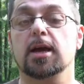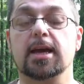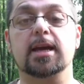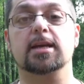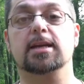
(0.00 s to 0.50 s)

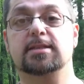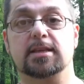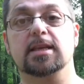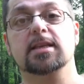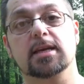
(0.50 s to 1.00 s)
Et ils
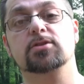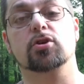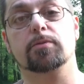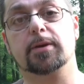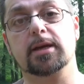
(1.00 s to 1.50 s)
étaient très
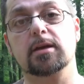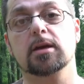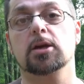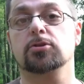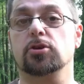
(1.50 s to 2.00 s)
surpris
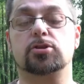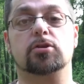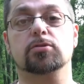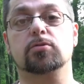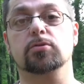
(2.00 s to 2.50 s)
de se
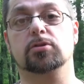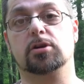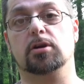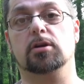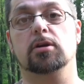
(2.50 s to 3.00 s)
rendre compte
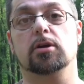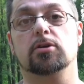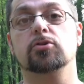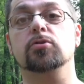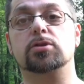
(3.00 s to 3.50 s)
que
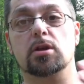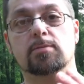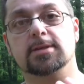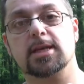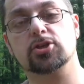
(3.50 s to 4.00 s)
non
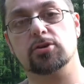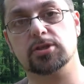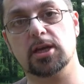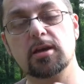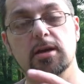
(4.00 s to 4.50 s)
seulement ça
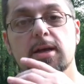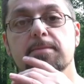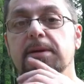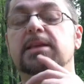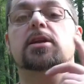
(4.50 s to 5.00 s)
changeait,
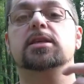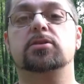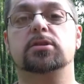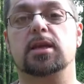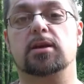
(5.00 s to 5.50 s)
mais dans les
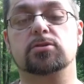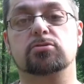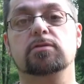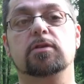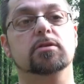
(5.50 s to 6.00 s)
séances
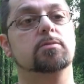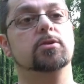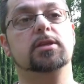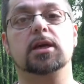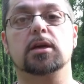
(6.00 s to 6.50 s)
suivantes,
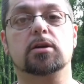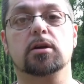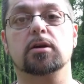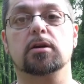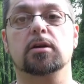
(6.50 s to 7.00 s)
me dire que
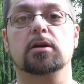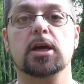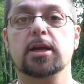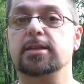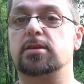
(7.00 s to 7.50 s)
euh,
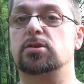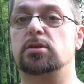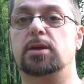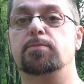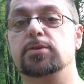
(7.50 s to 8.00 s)
se
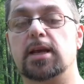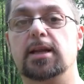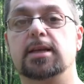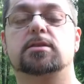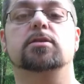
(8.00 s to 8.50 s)
sentaient plus à
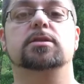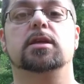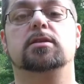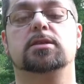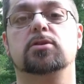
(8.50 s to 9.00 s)
l'aise dans
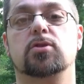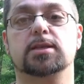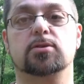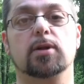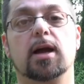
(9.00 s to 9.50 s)
cette
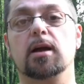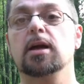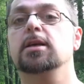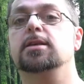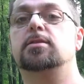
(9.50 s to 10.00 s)
situation-là,
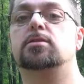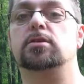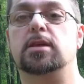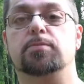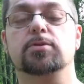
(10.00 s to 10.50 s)
ils se
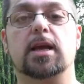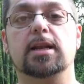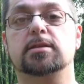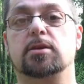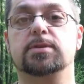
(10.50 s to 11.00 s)
sentaient plus à
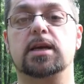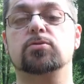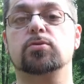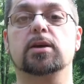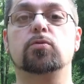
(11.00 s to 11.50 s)
l'aise comme ça, et
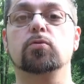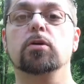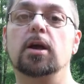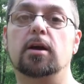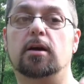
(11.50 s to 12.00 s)
tout d'un coup,
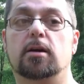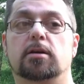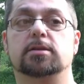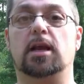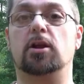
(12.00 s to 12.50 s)

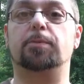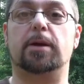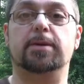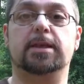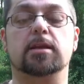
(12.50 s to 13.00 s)
euh, ça leur
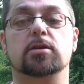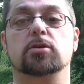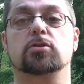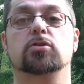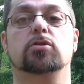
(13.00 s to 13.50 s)
permettait
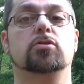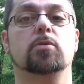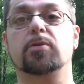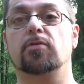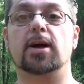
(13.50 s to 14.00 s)
de,
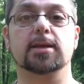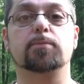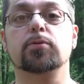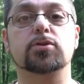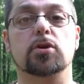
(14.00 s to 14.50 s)
pouvoir être
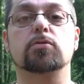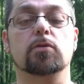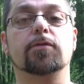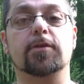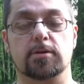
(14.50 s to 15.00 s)
plus en
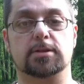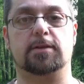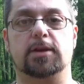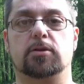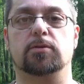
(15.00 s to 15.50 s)
confiance
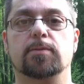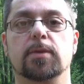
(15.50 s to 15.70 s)
avec eux.